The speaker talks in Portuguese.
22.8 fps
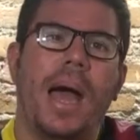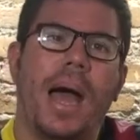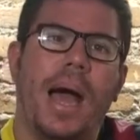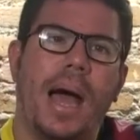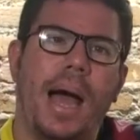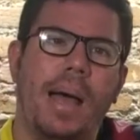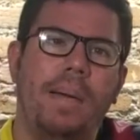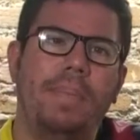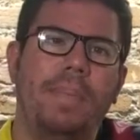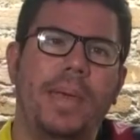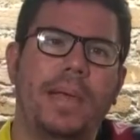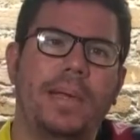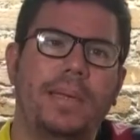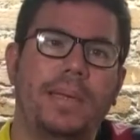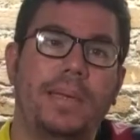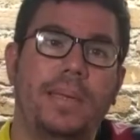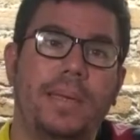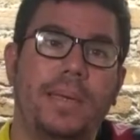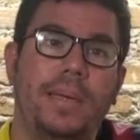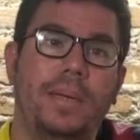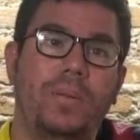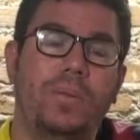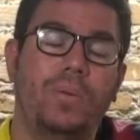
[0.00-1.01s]

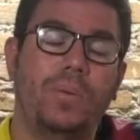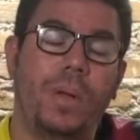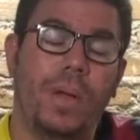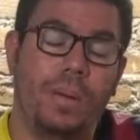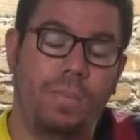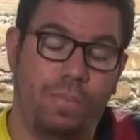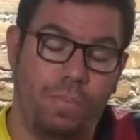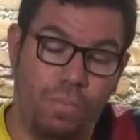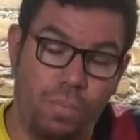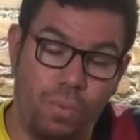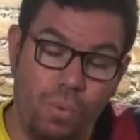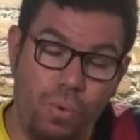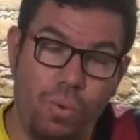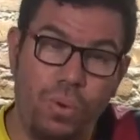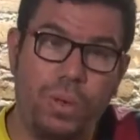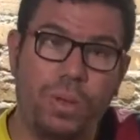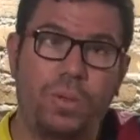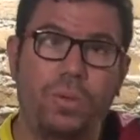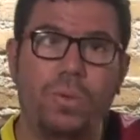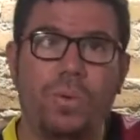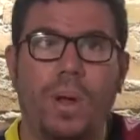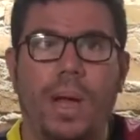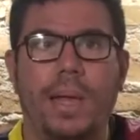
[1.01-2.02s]
ameaçando
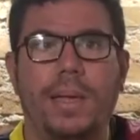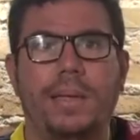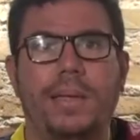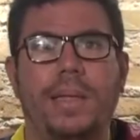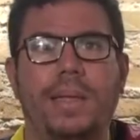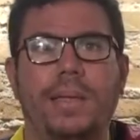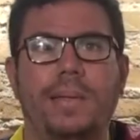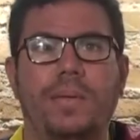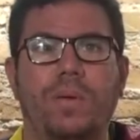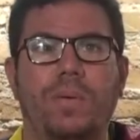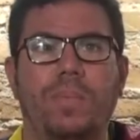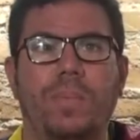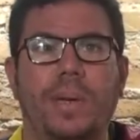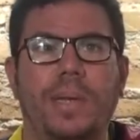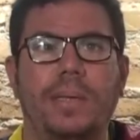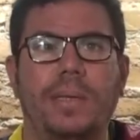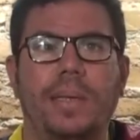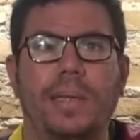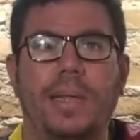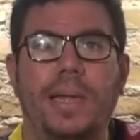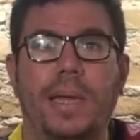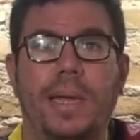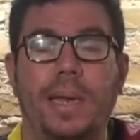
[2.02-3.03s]
muito a seleção
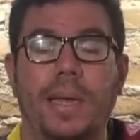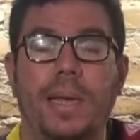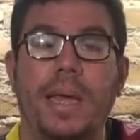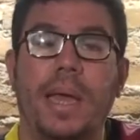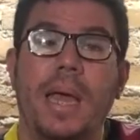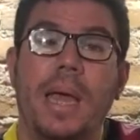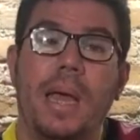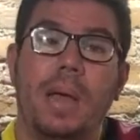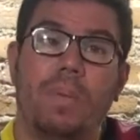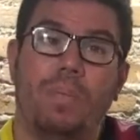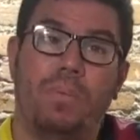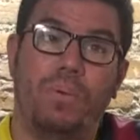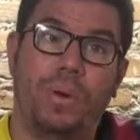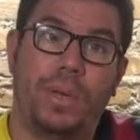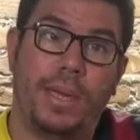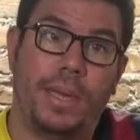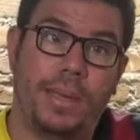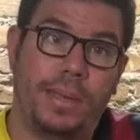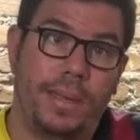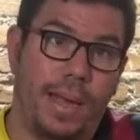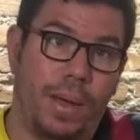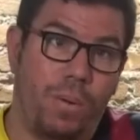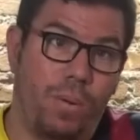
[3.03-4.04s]
brasileira,
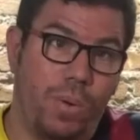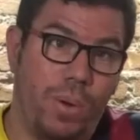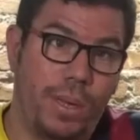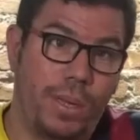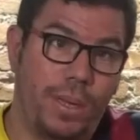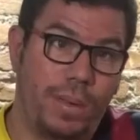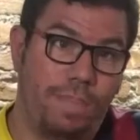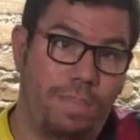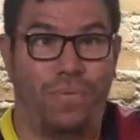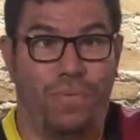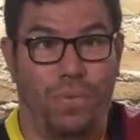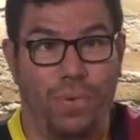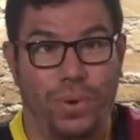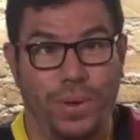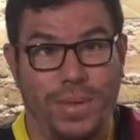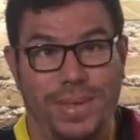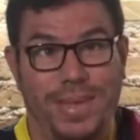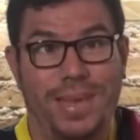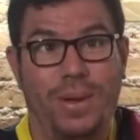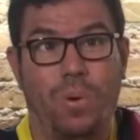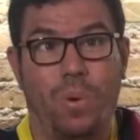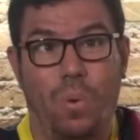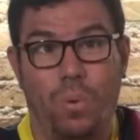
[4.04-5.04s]
porque se a coisa
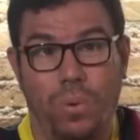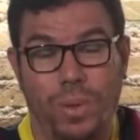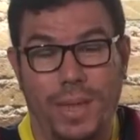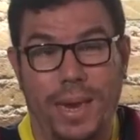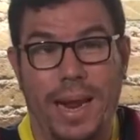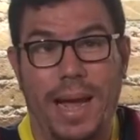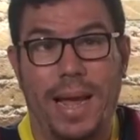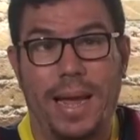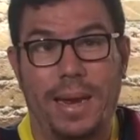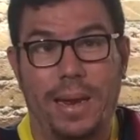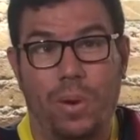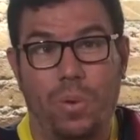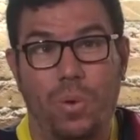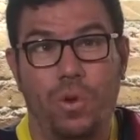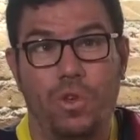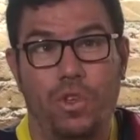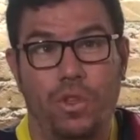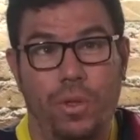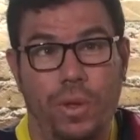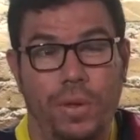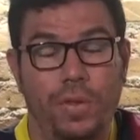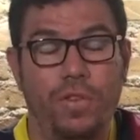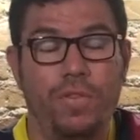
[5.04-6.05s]
fosse contrária,
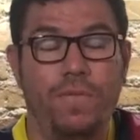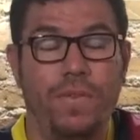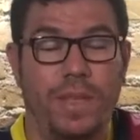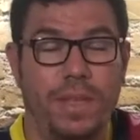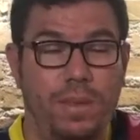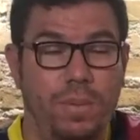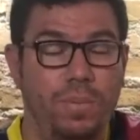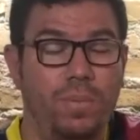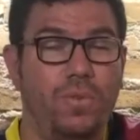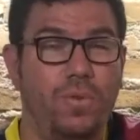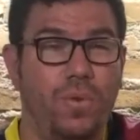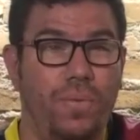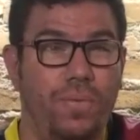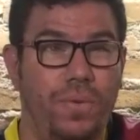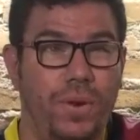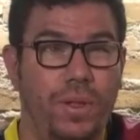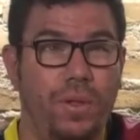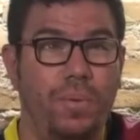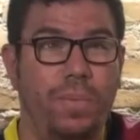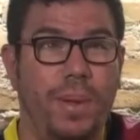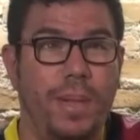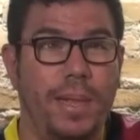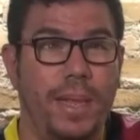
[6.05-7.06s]
hoje nós tivéssemos
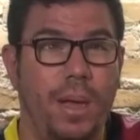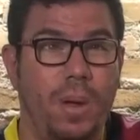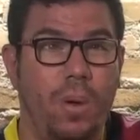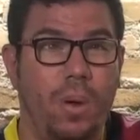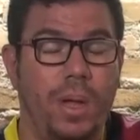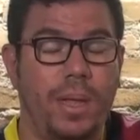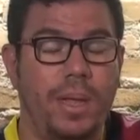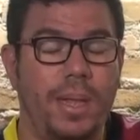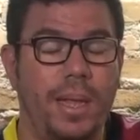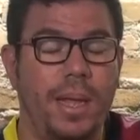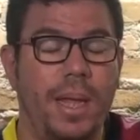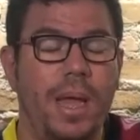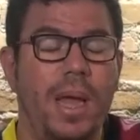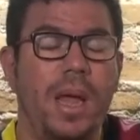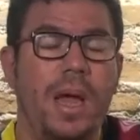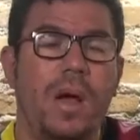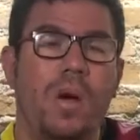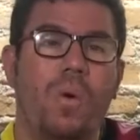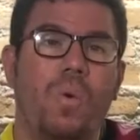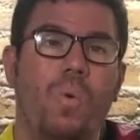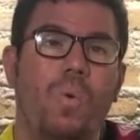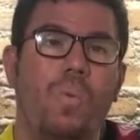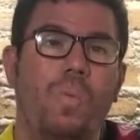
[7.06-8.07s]
sofrido uma derrota,
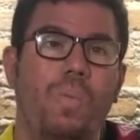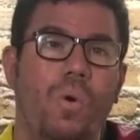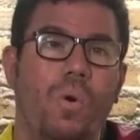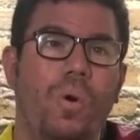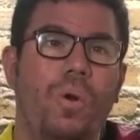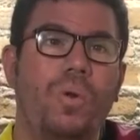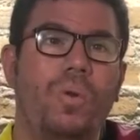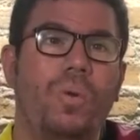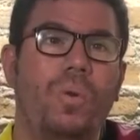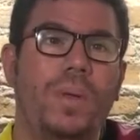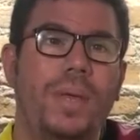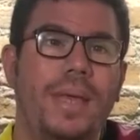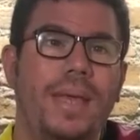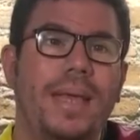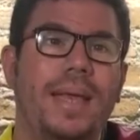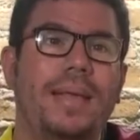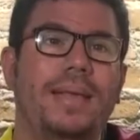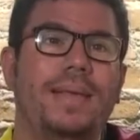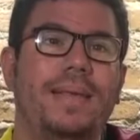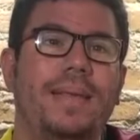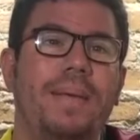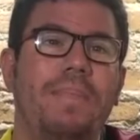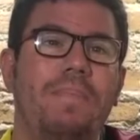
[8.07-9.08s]
o molho
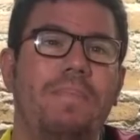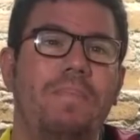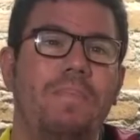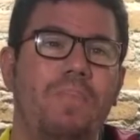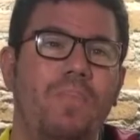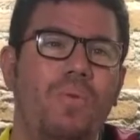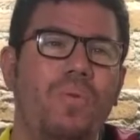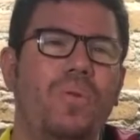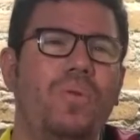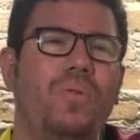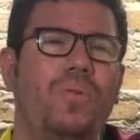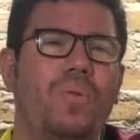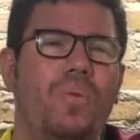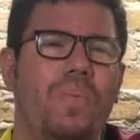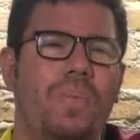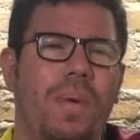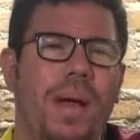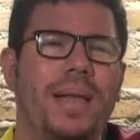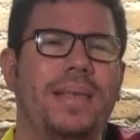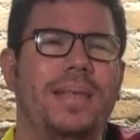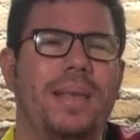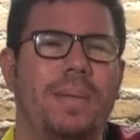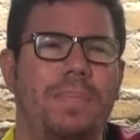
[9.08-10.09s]
ia ser muito
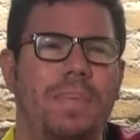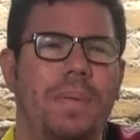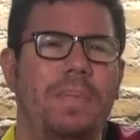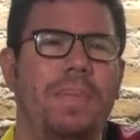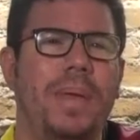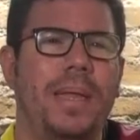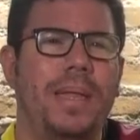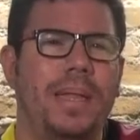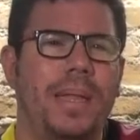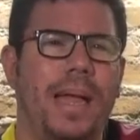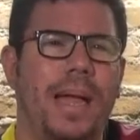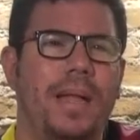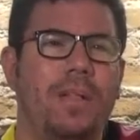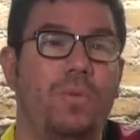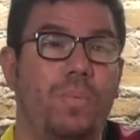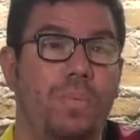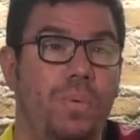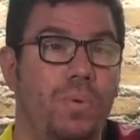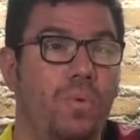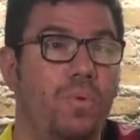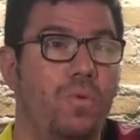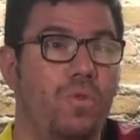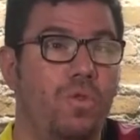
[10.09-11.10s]
mais apimentado
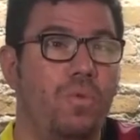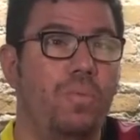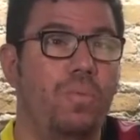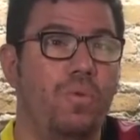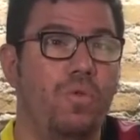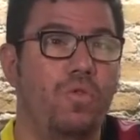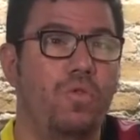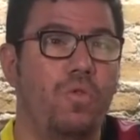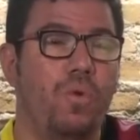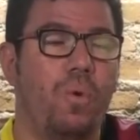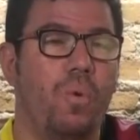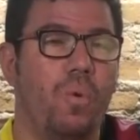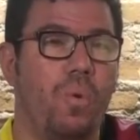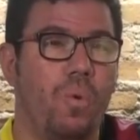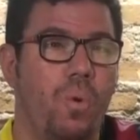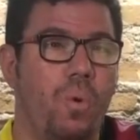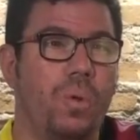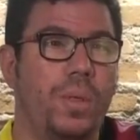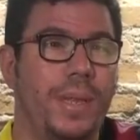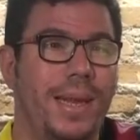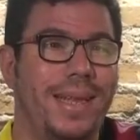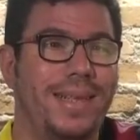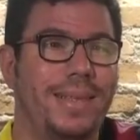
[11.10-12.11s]
para o último jogo
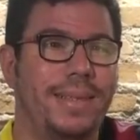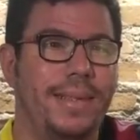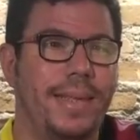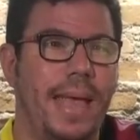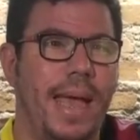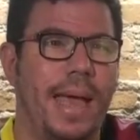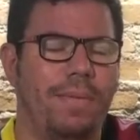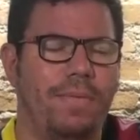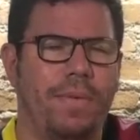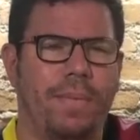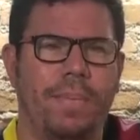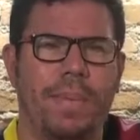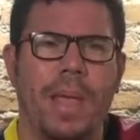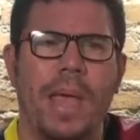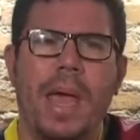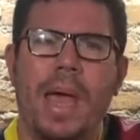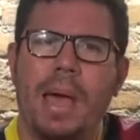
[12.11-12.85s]
contra a Sérvia.